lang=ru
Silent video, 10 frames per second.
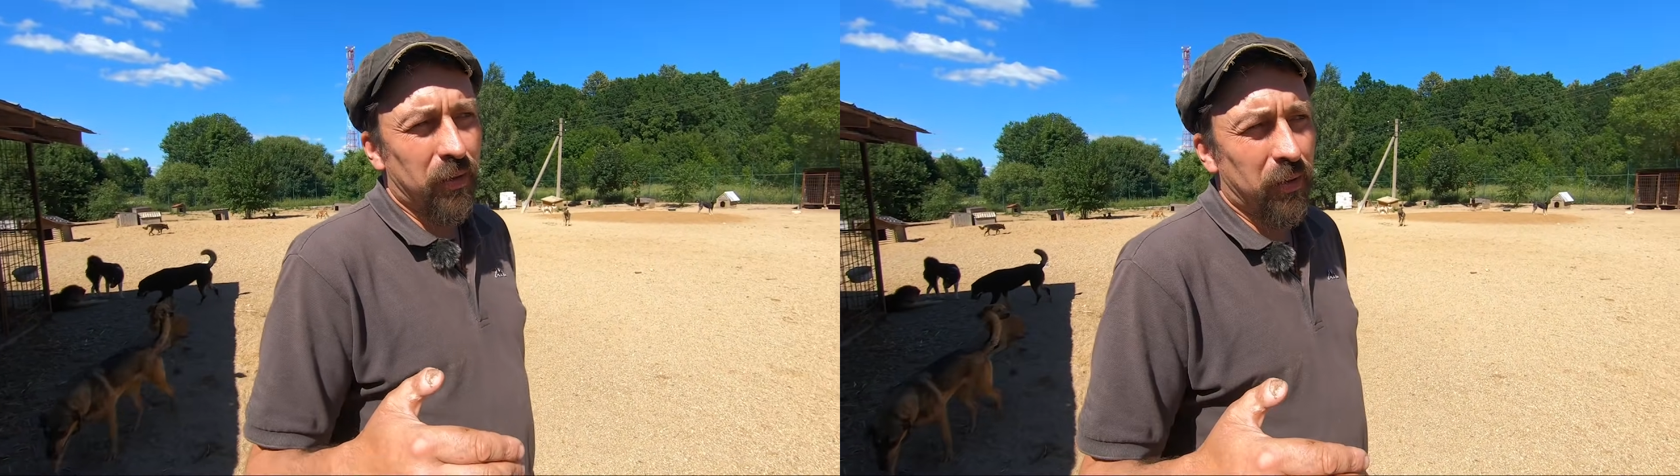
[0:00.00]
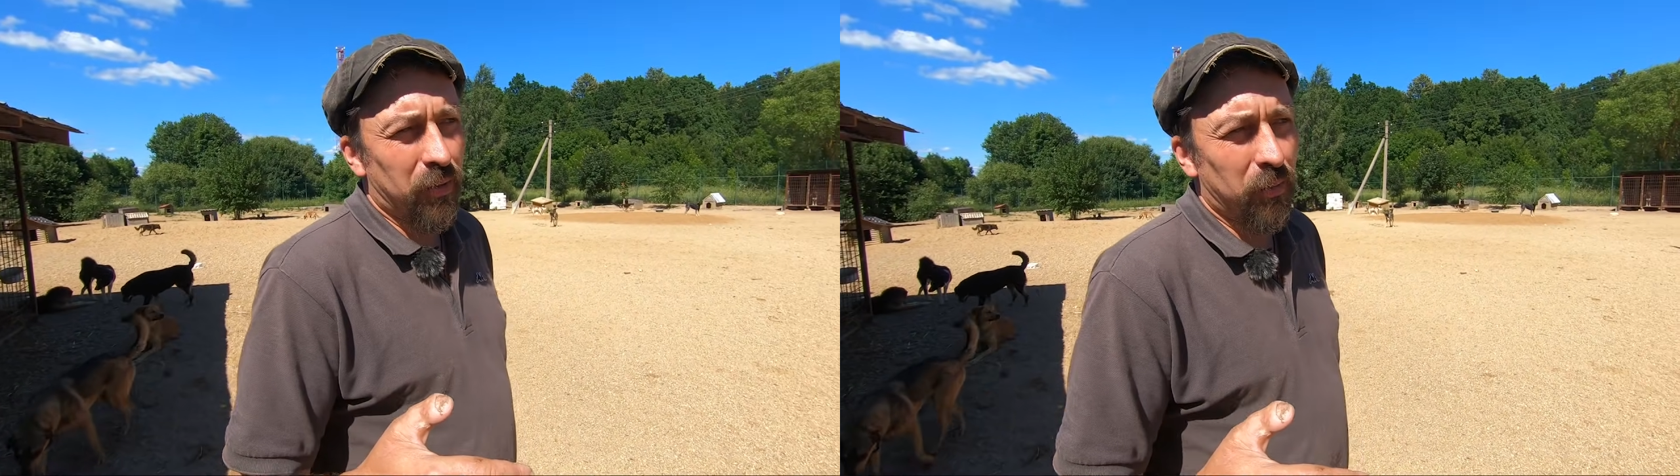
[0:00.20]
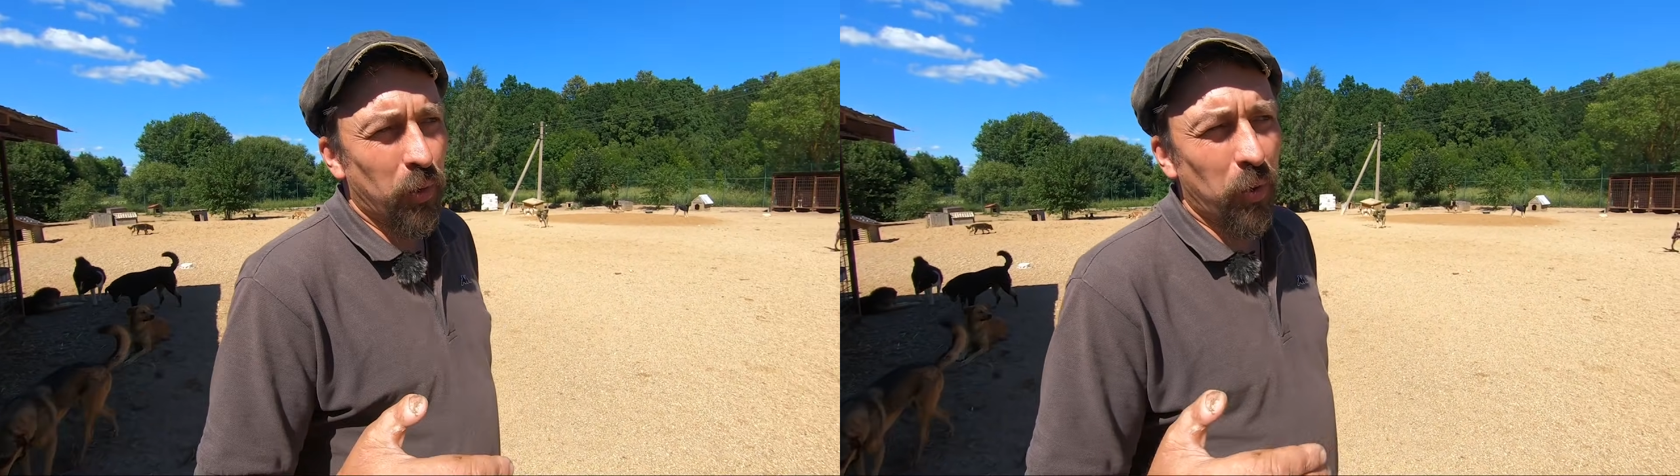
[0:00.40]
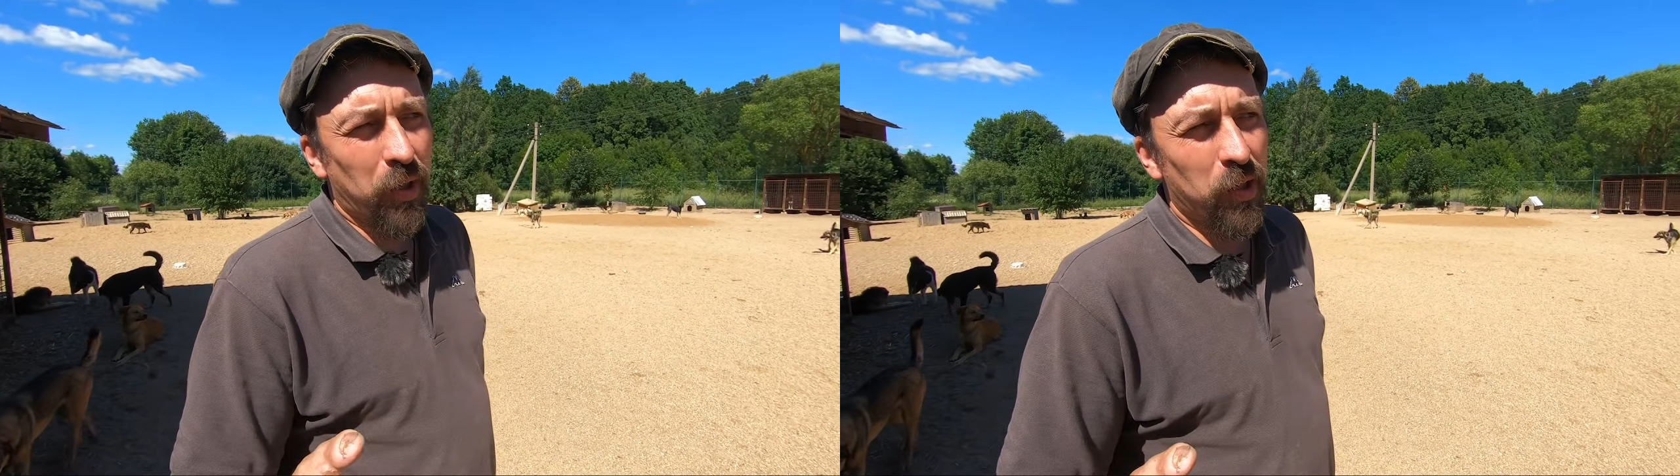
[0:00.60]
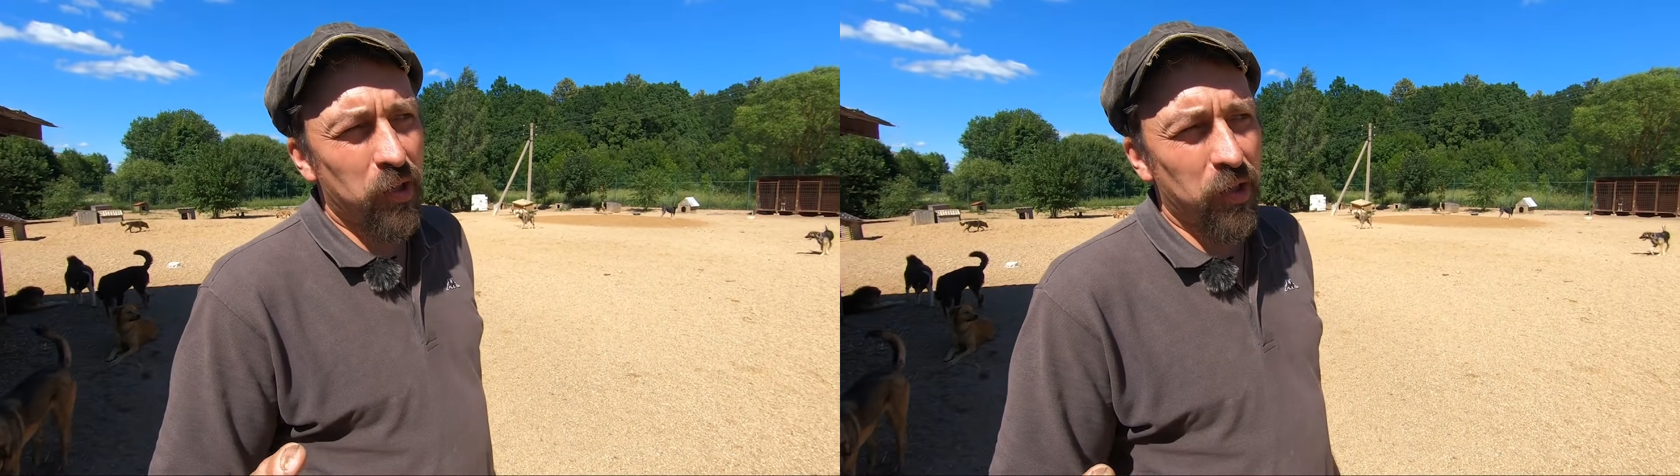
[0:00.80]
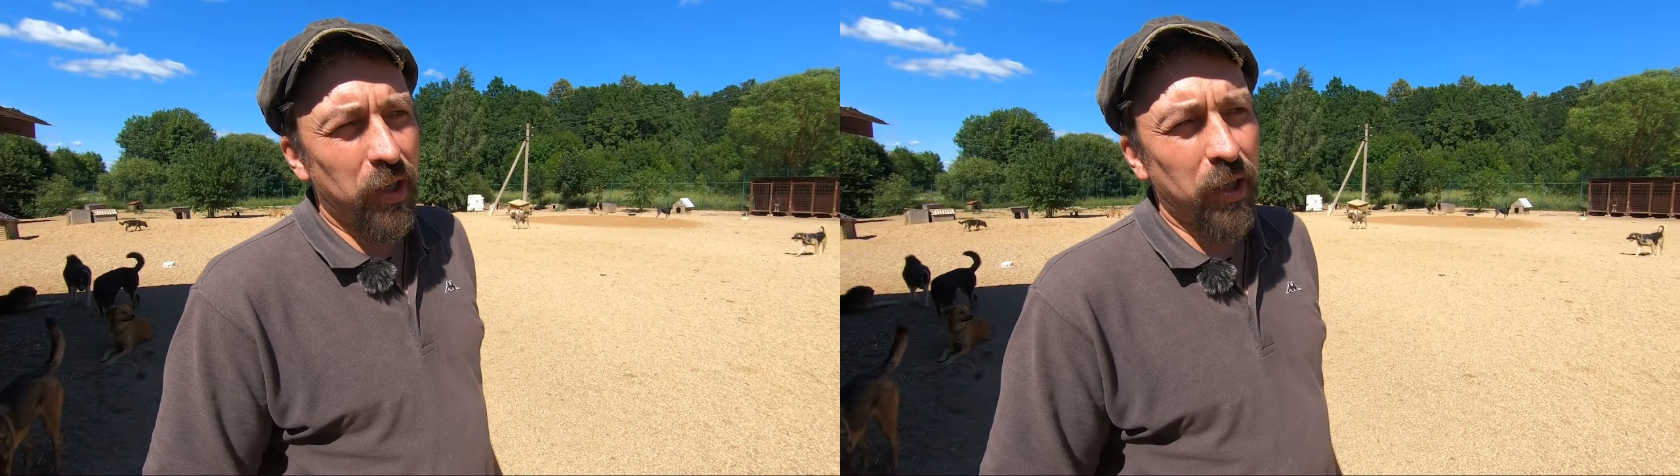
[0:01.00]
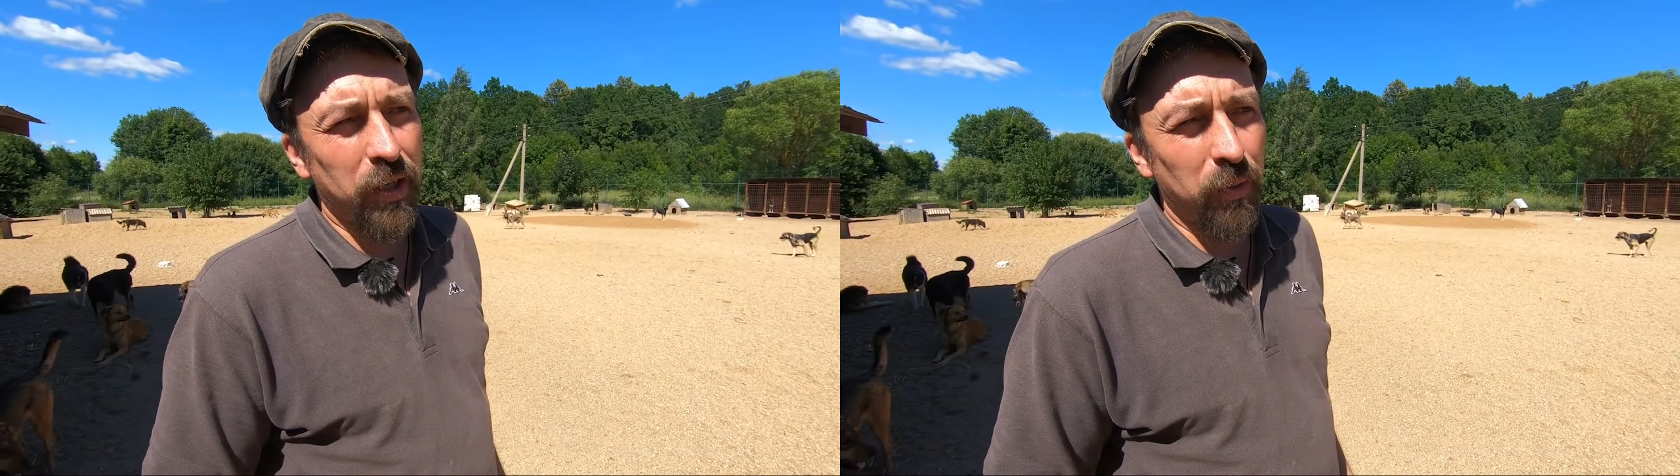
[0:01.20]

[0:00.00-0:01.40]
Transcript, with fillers: э, многие из них,